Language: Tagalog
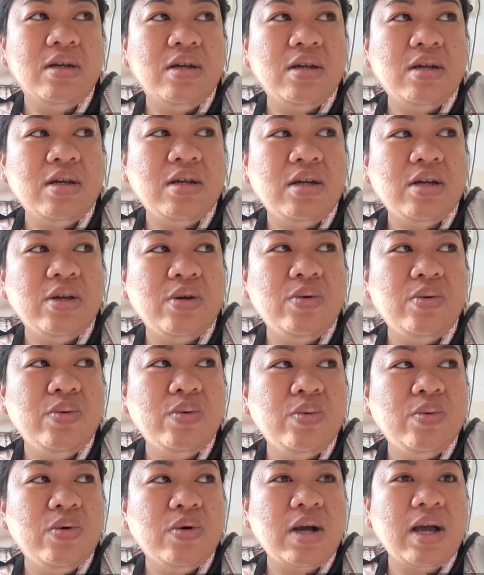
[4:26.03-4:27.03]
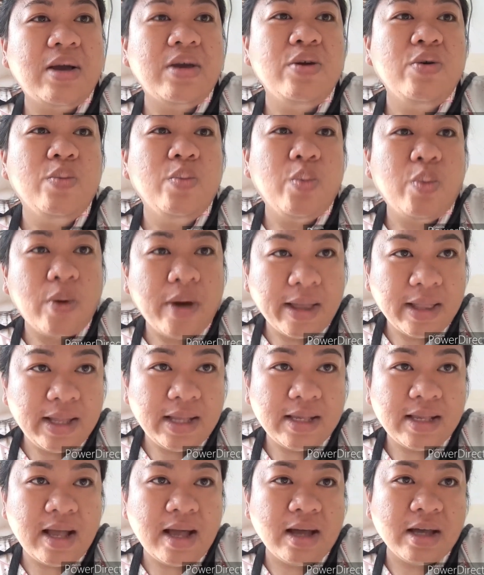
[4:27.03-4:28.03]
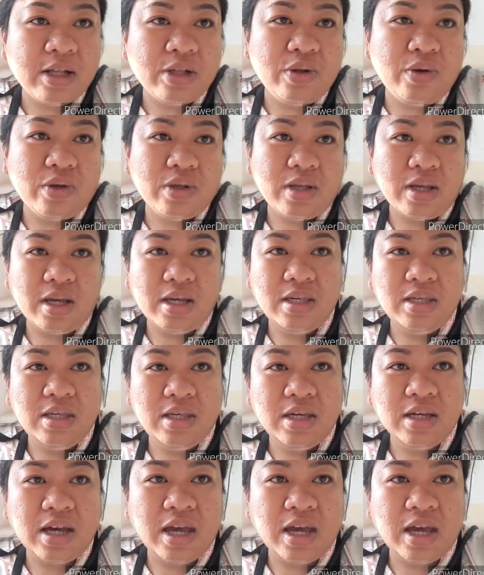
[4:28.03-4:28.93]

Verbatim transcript: uh, yung, ka, yung pwede sa aking dosage.